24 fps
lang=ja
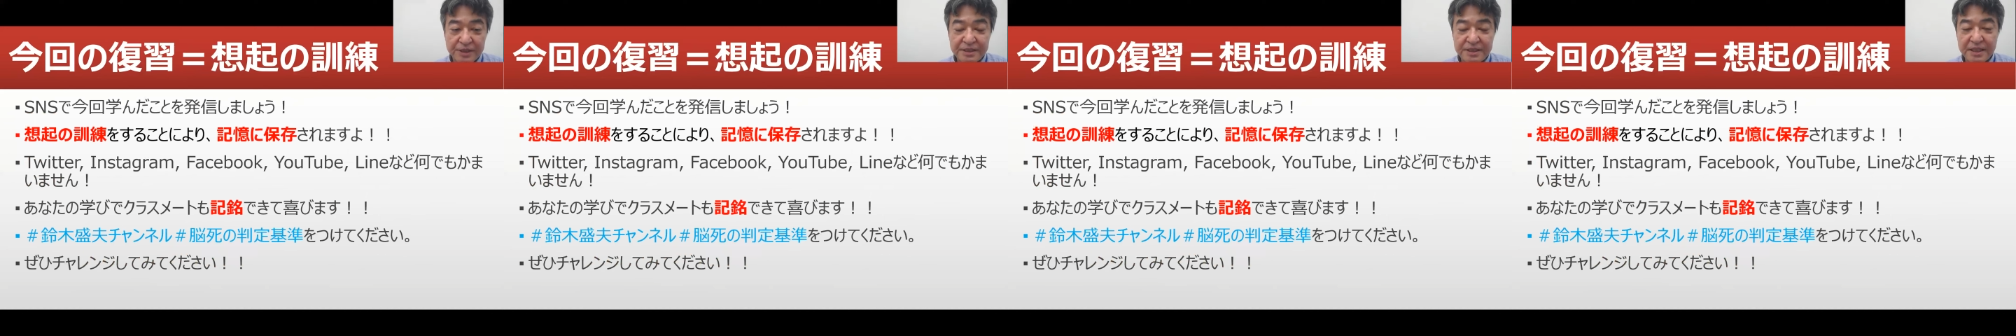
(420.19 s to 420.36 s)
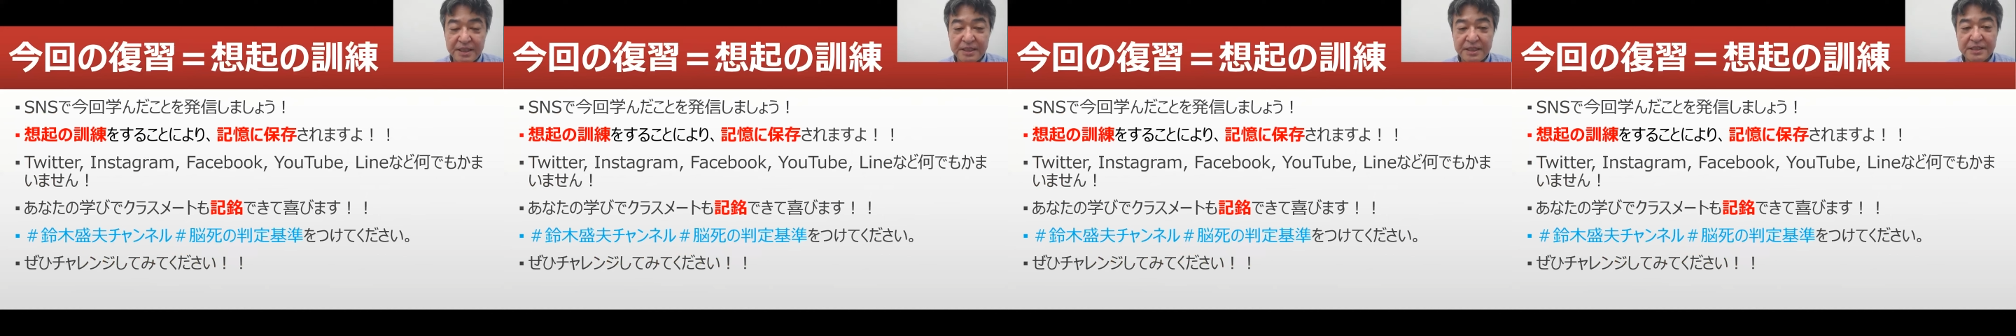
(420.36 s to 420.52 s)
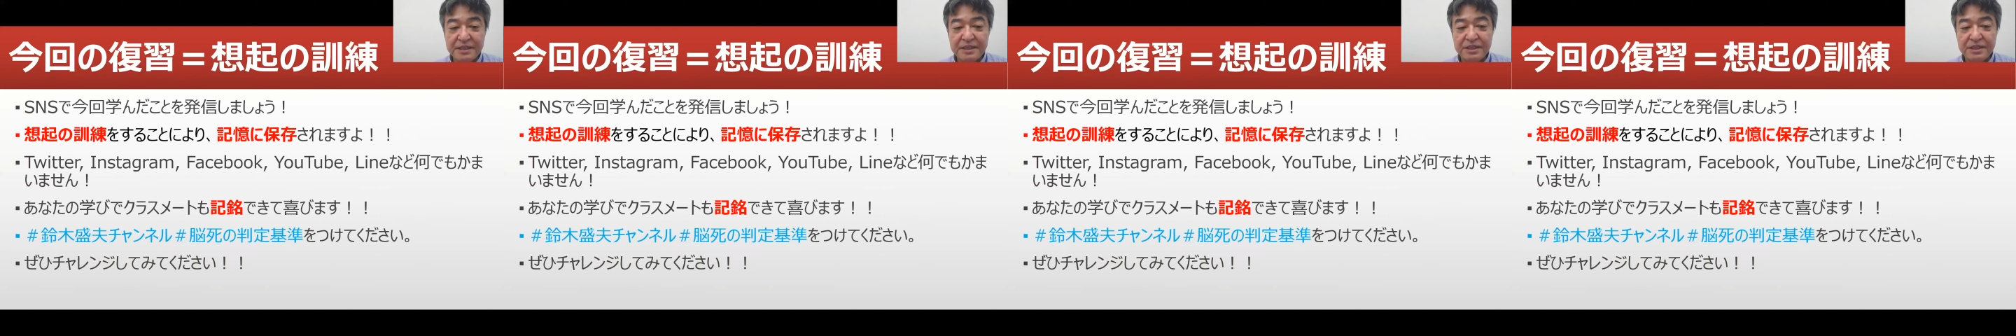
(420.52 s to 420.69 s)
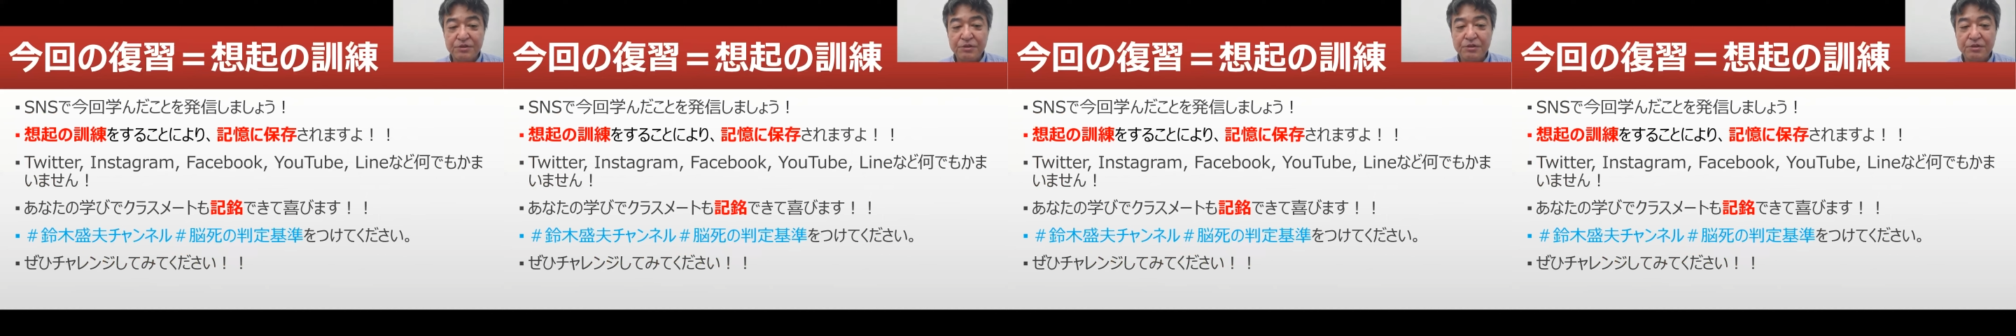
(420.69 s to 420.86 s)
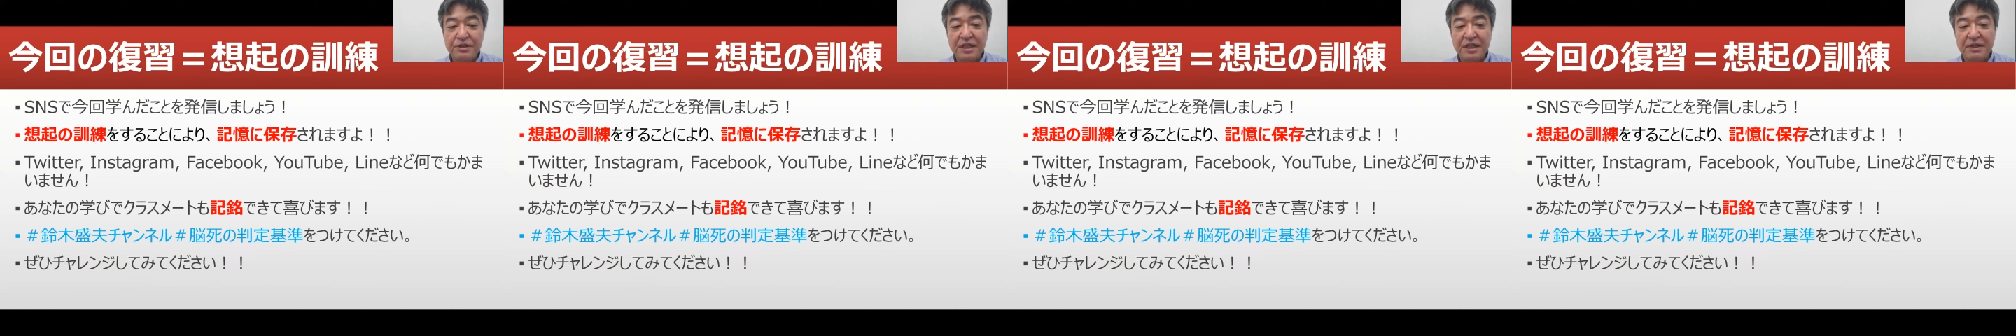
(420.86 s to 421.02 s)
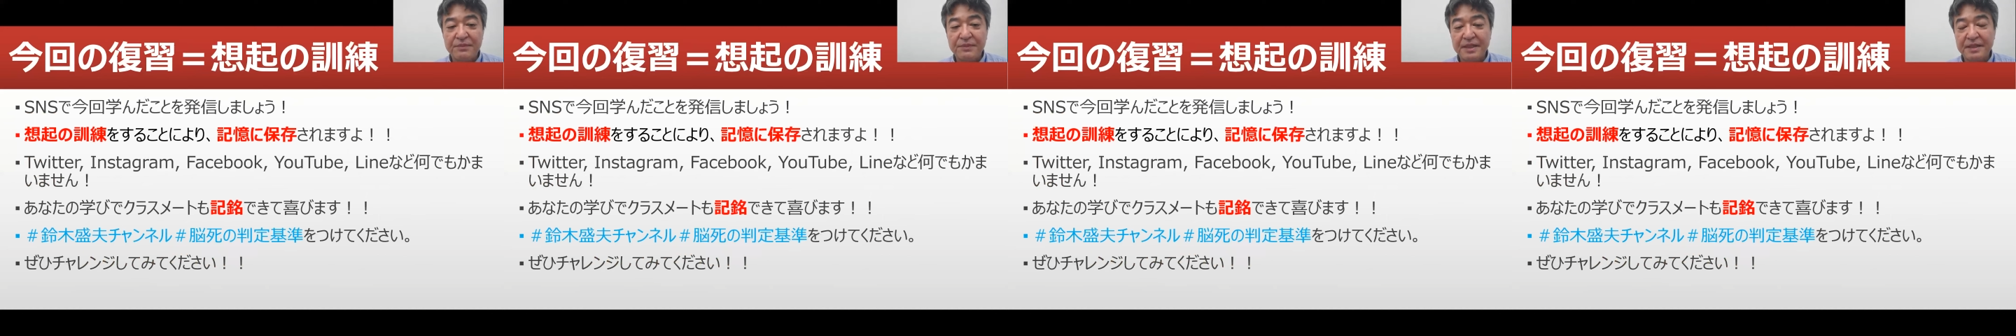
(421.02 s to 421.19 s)
SNS で今
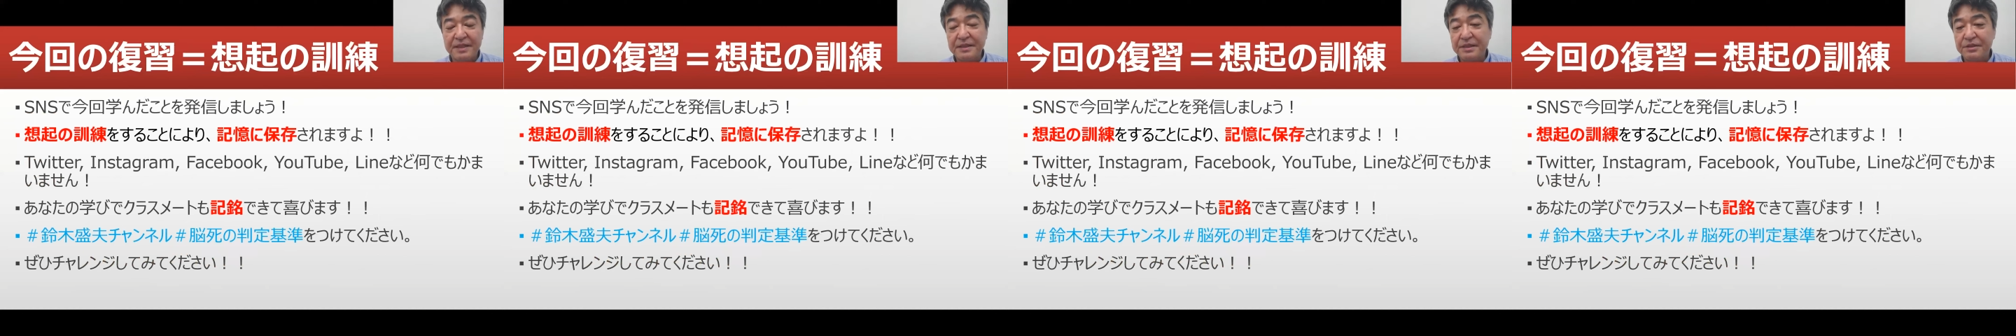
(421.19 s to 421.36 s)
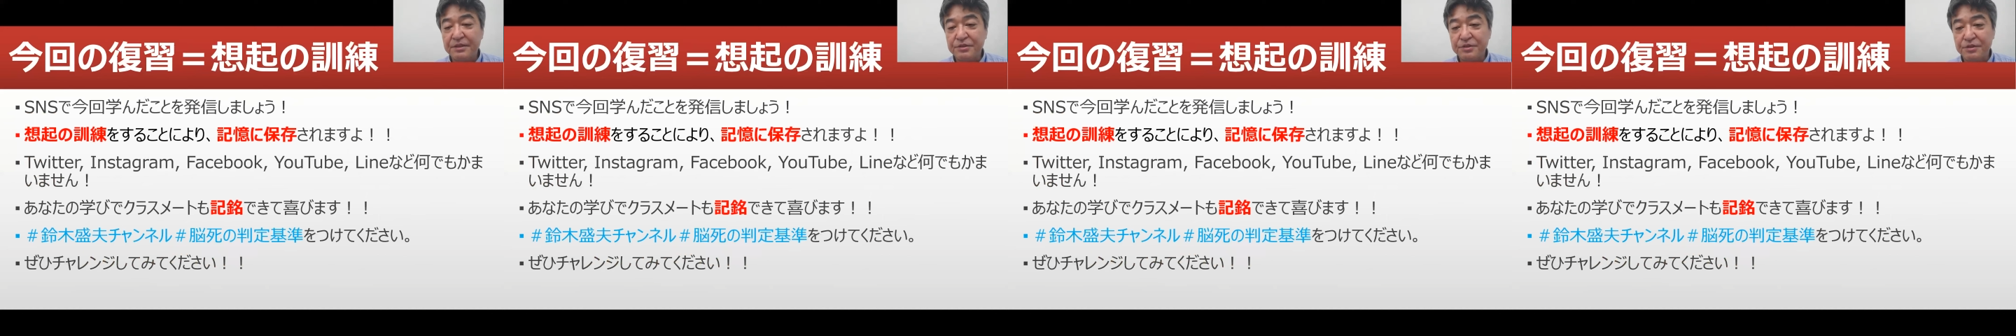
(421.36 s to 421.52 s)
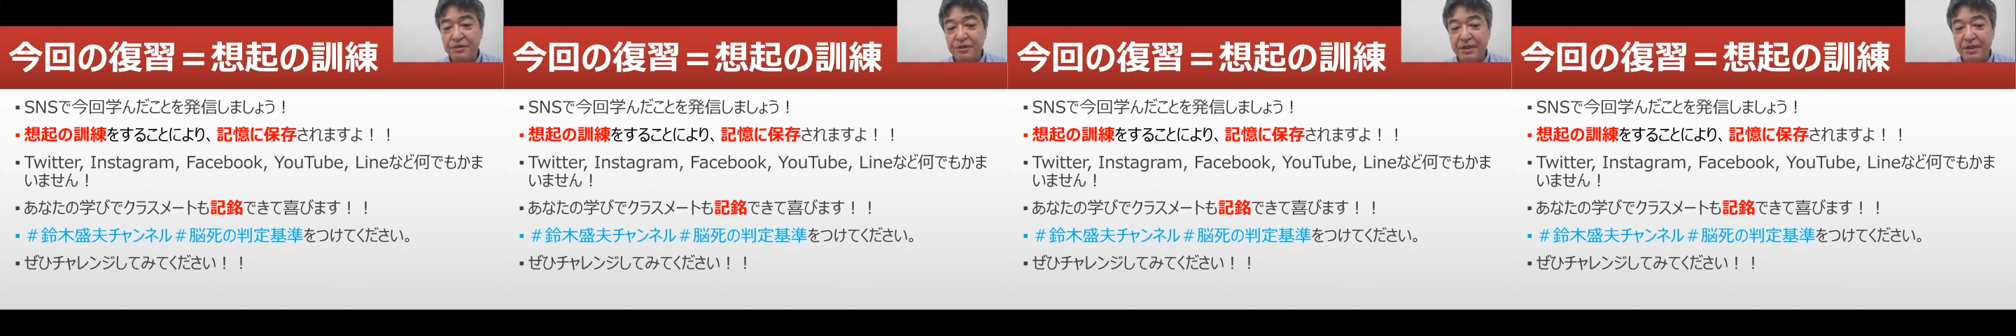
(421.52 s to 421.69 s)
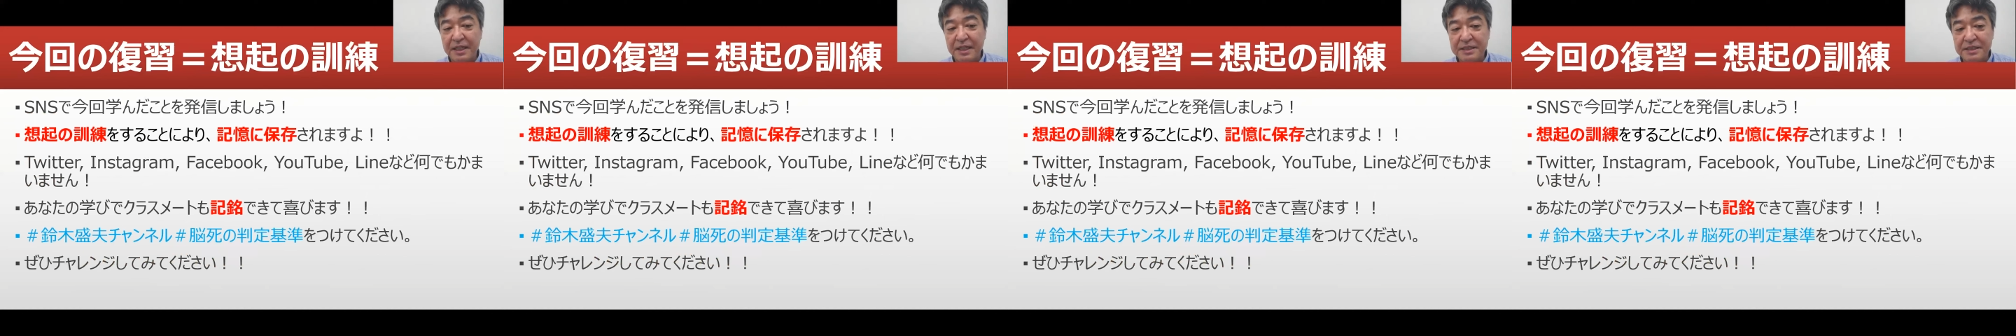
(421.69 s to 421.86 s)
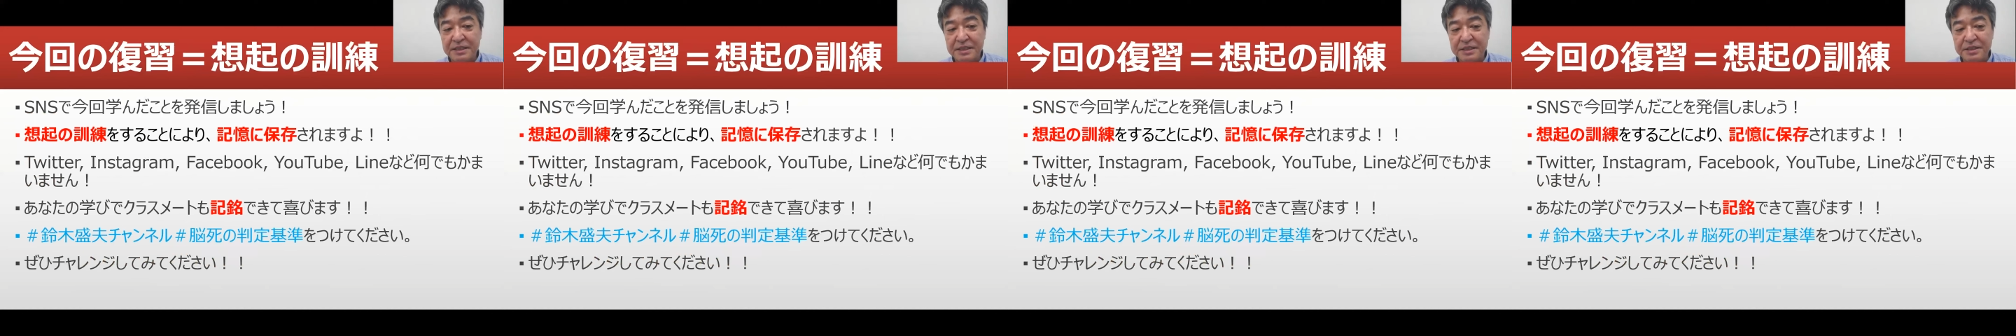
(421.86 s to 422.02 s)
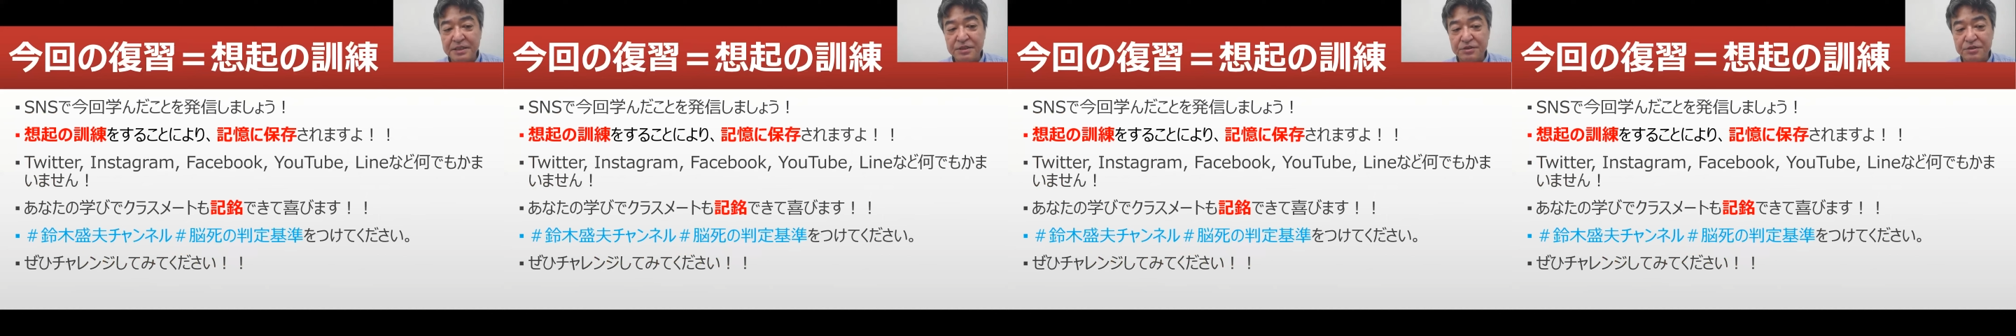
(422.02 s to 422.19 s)
回学んだことを発
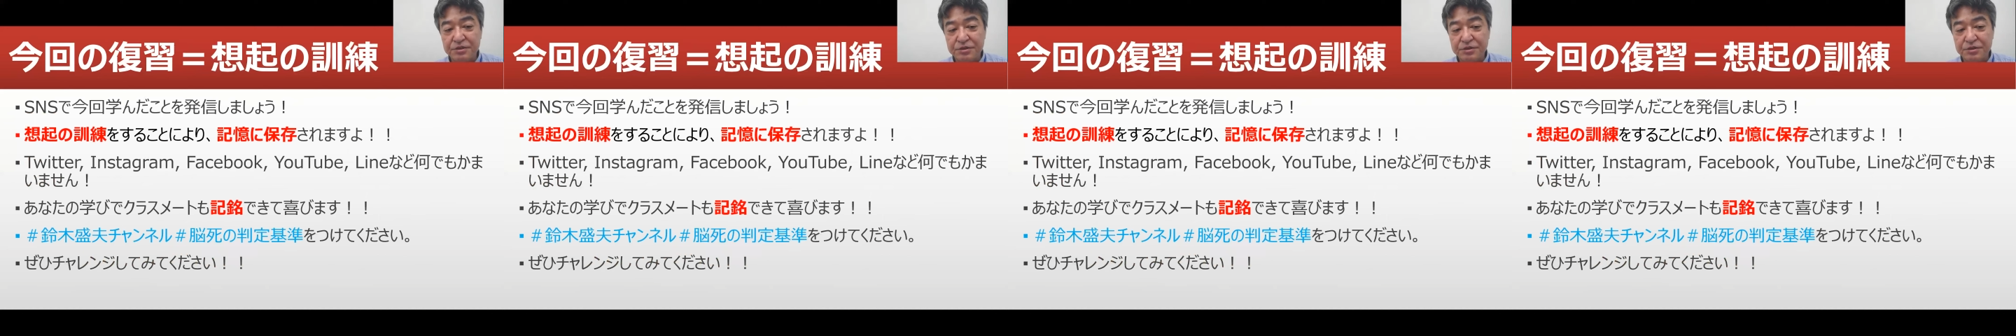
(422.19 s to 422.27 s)
信す